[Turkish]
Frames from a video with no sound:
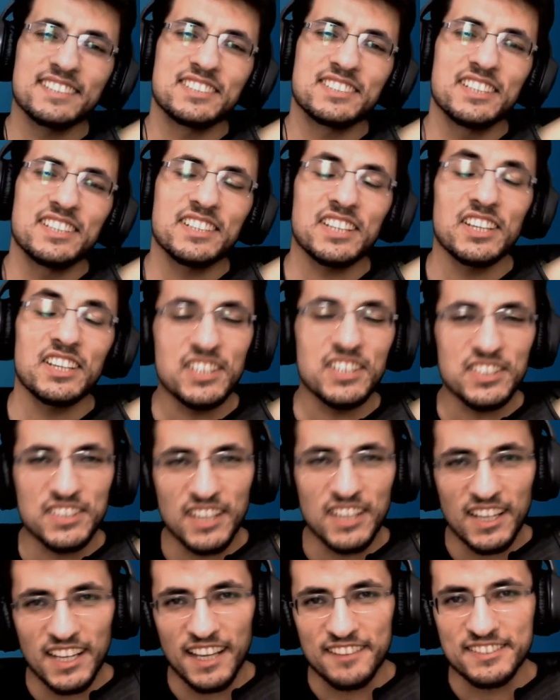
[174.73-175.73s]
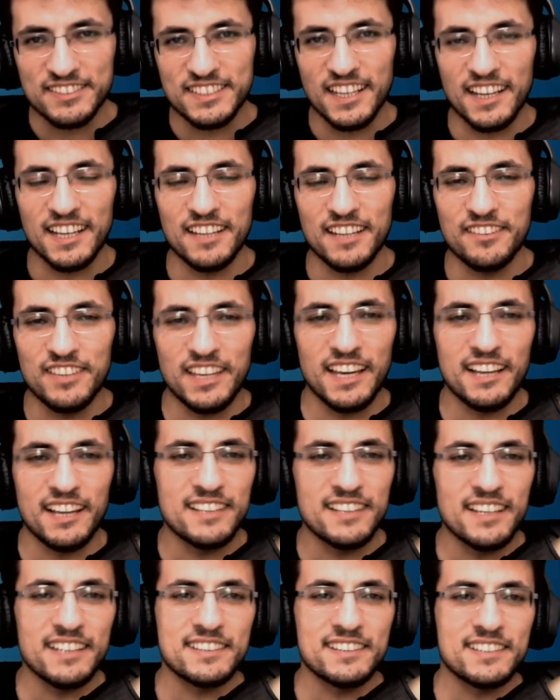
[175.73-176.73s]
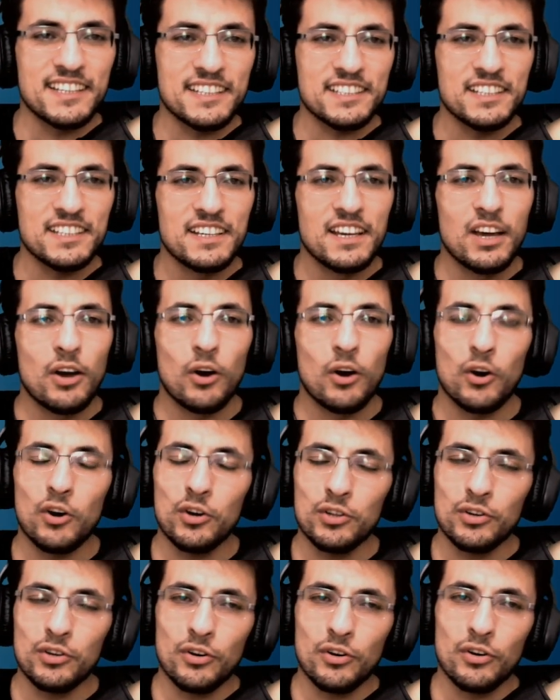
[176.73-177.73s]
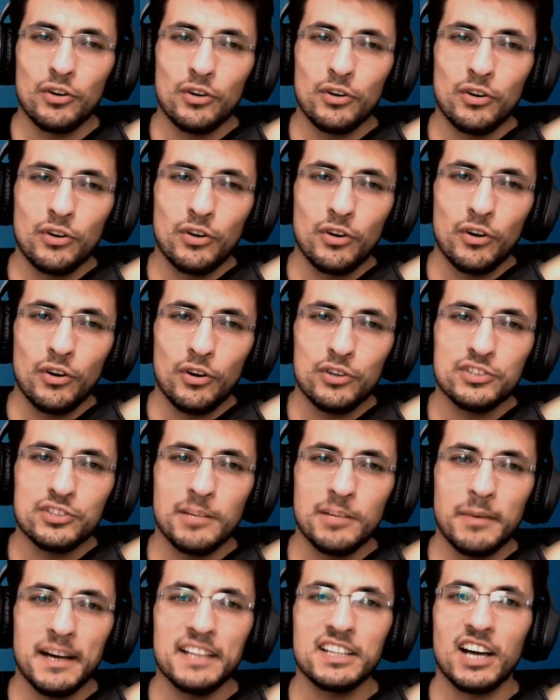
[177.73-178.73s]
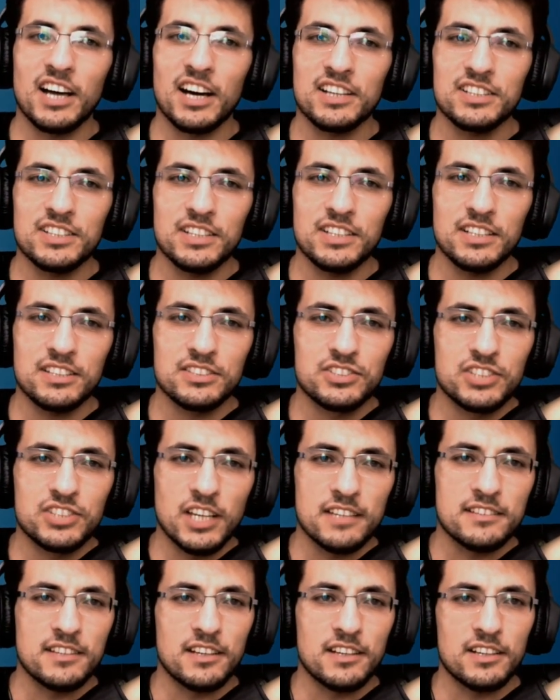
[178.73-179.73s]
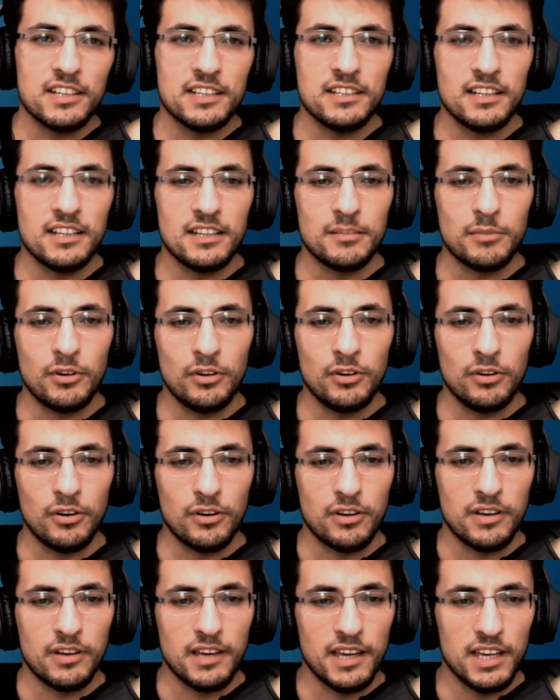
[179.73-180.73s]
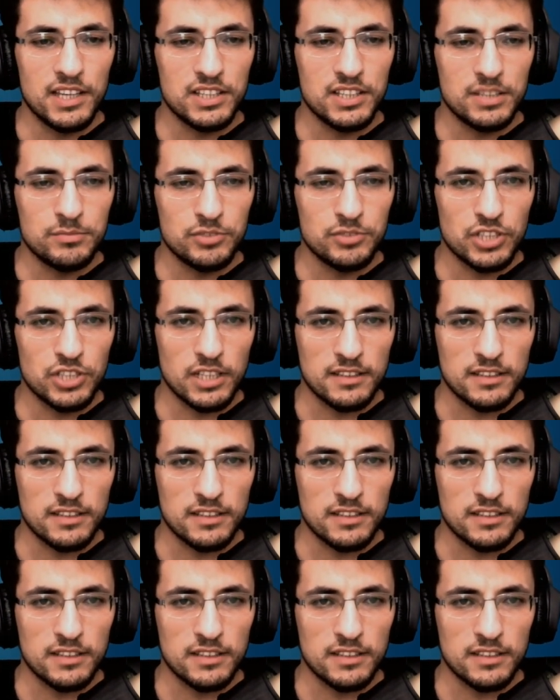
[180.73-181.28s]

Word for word: açtık. iki tane efsanevi elde ettik. O o zaman hadi Jettar'ı yenelim. Oh eğitimci